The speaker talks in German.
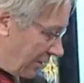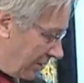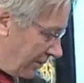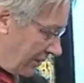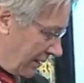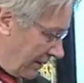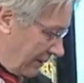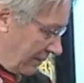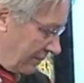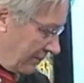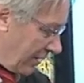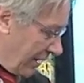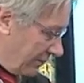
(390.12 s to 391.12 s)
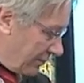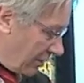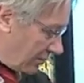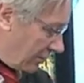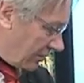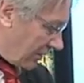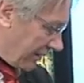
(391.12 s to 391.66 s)
noch? Wir haben
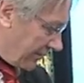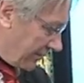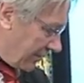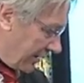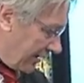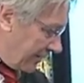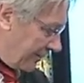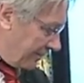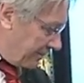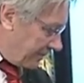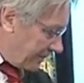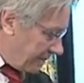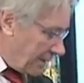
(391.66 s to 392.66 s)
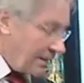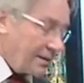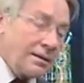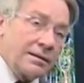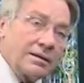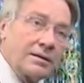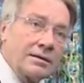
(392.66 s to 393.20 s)
noch eine Tastenreihe,
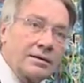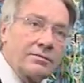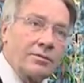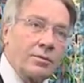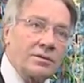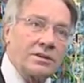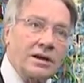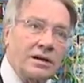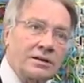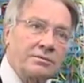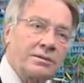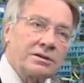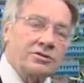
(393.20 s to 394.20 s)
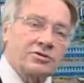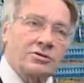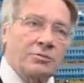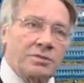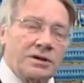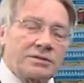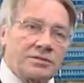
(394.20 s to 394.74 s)
äh, wo man die arithmetischen
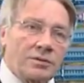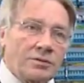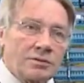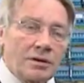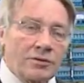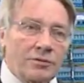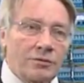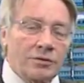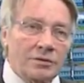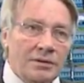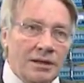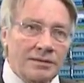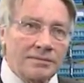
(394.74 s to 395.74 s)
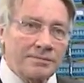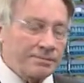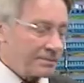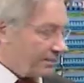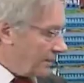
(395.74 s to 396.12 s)
Operationen ausführen kann.